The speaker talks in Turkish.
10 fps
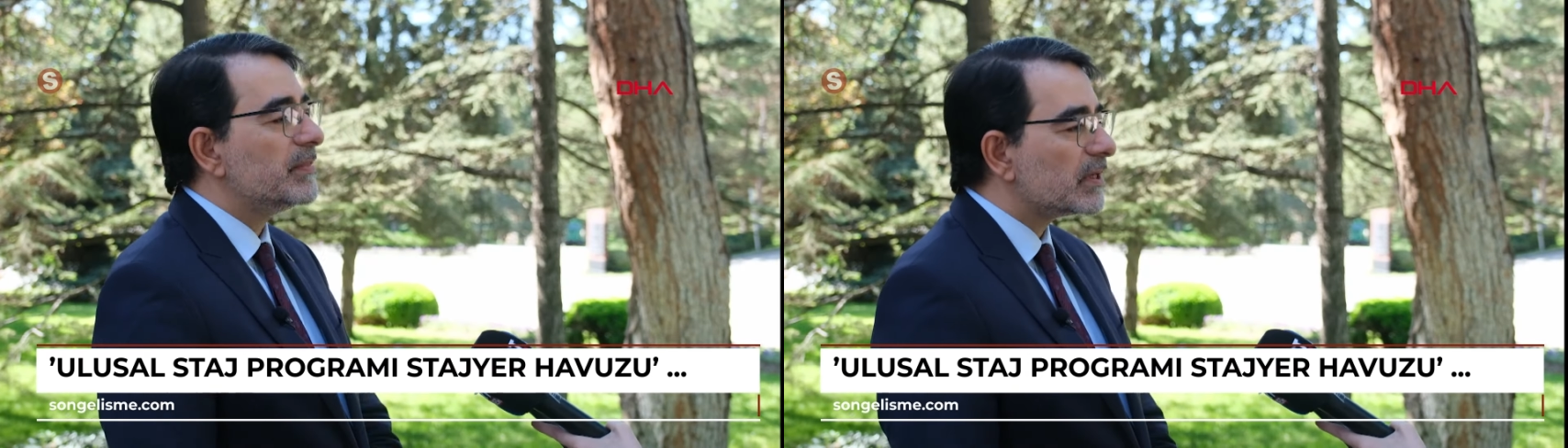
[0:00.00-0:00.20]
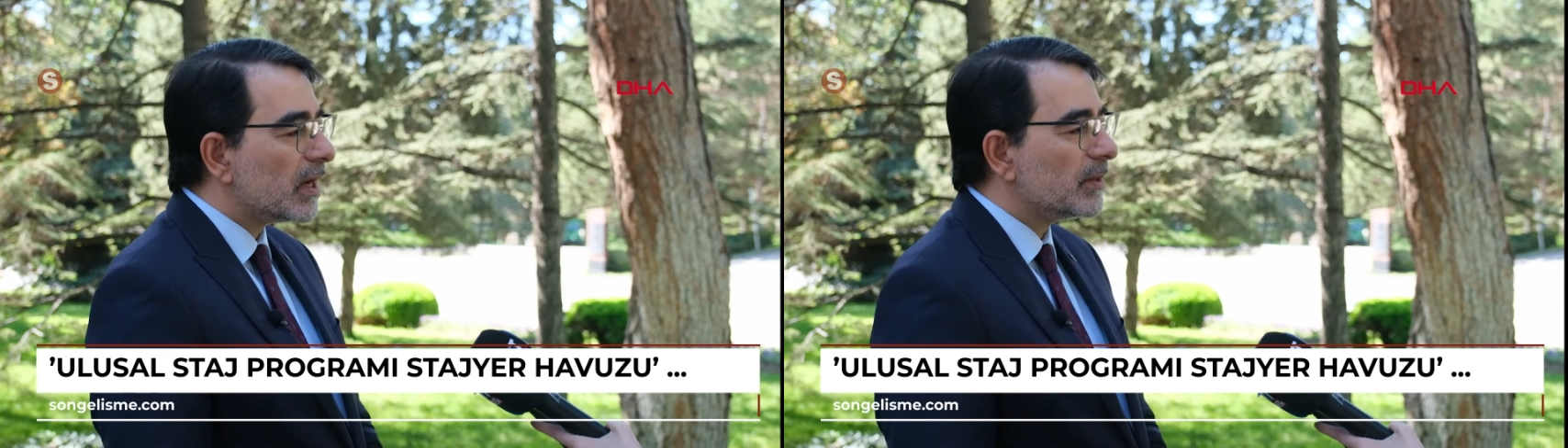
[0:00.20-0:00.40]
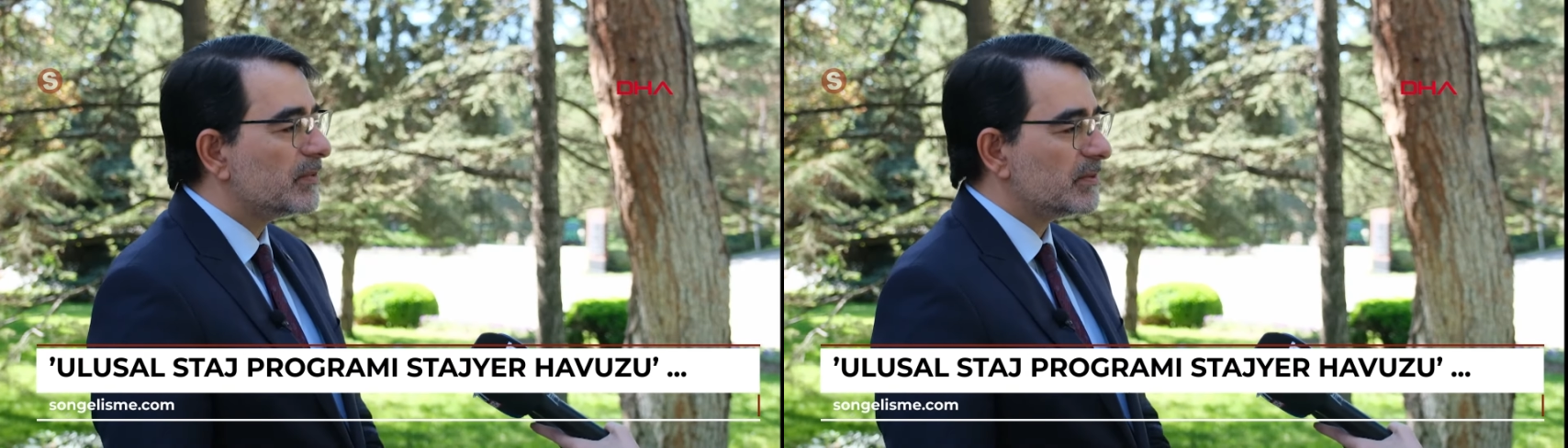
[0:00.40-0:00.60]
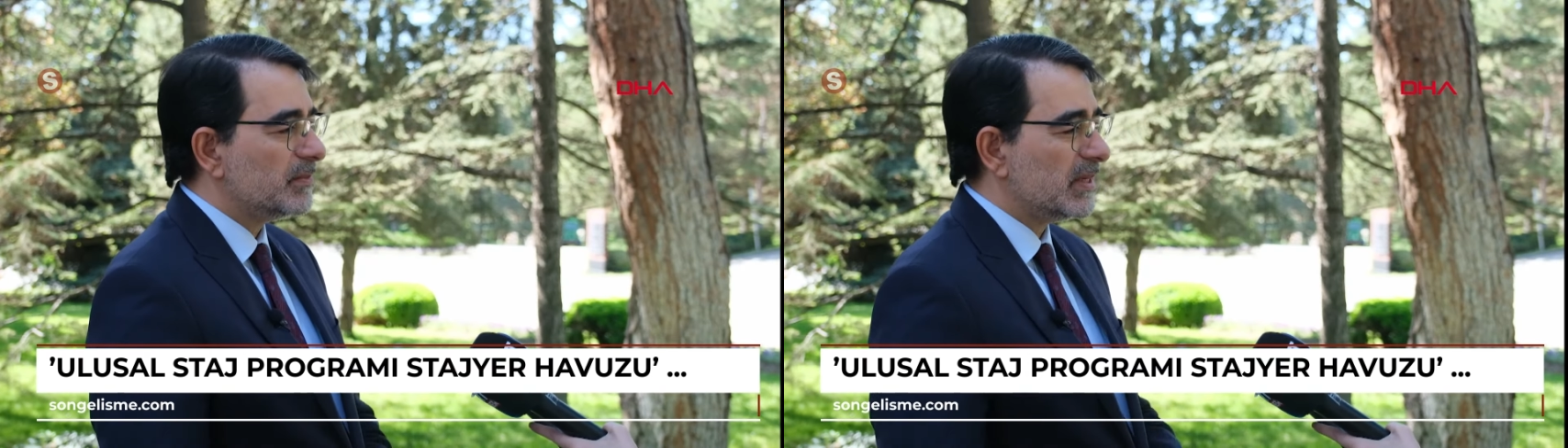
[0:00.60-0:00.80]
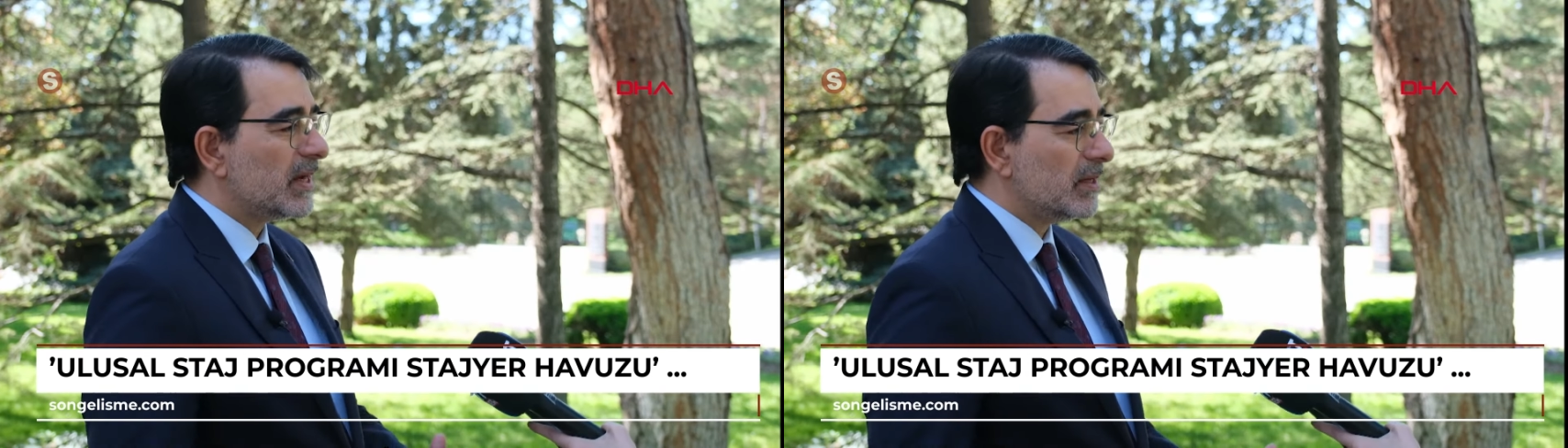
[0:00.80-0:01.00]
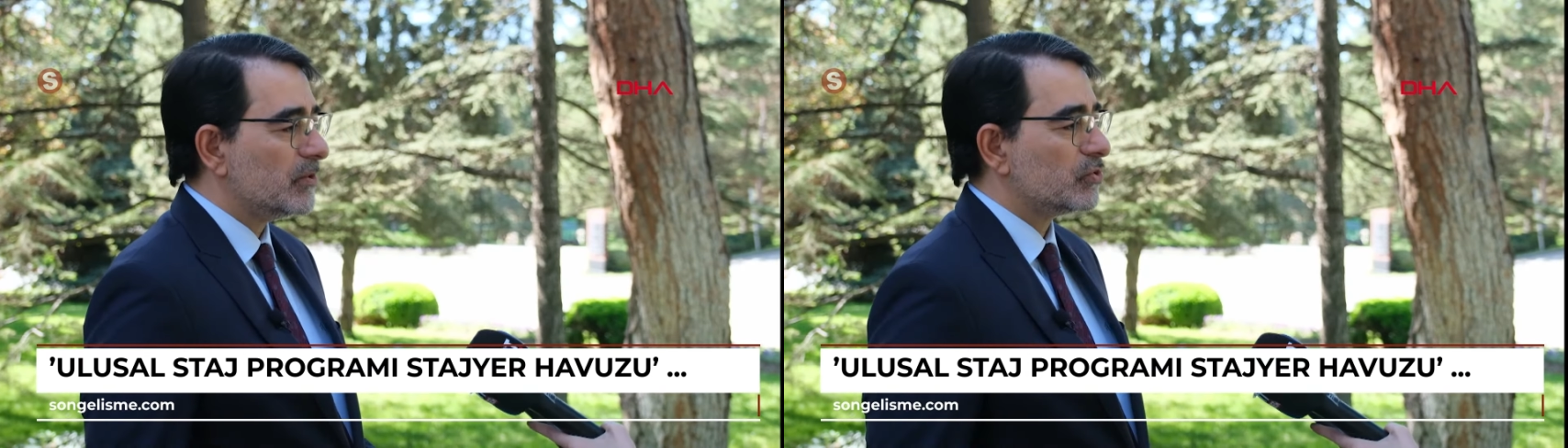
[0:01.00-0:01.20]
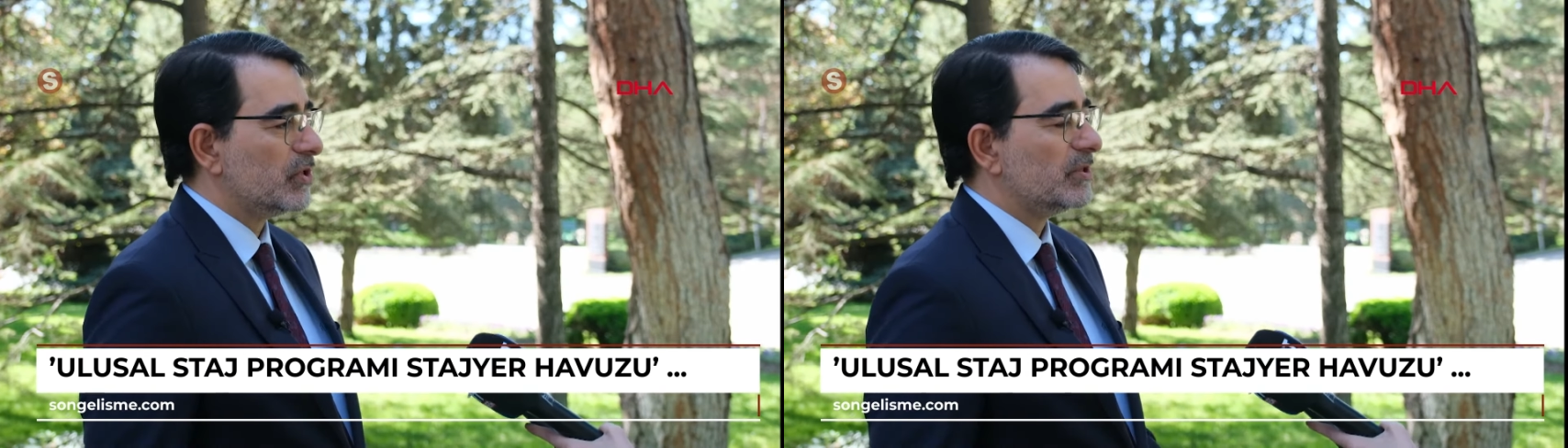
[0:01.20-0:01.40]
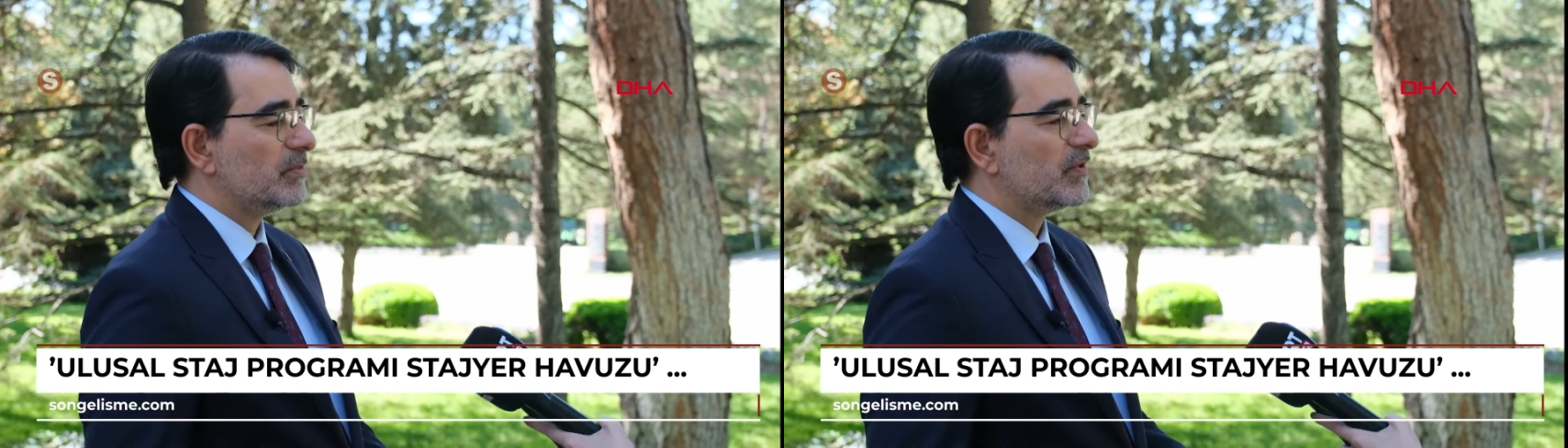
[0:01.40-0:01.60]
Bir ay bizim bir değerleme
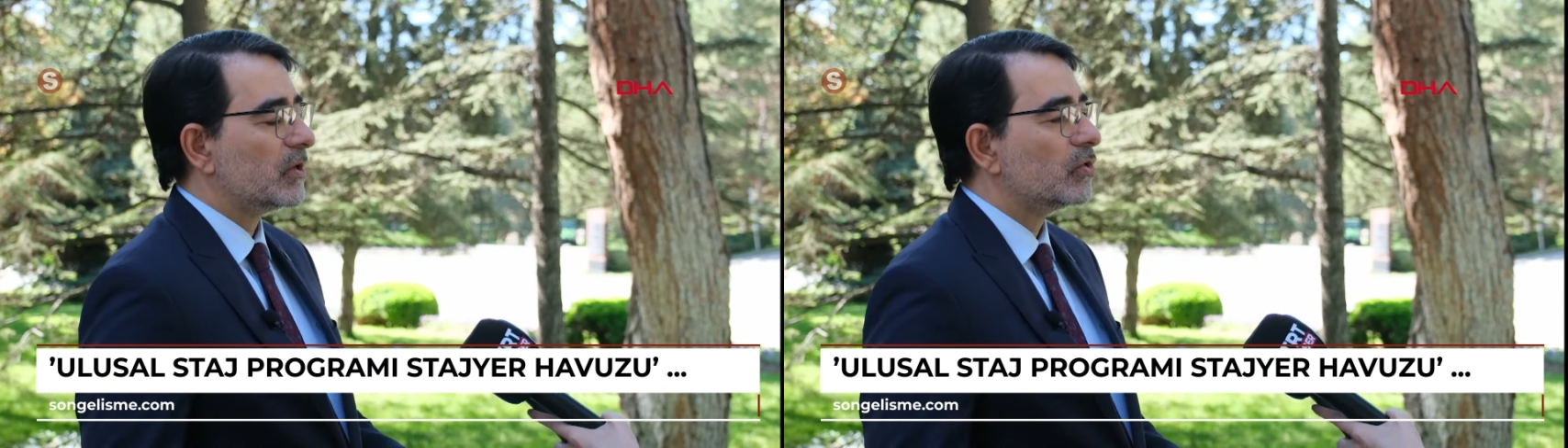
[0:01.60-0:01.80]
sürecimiz var.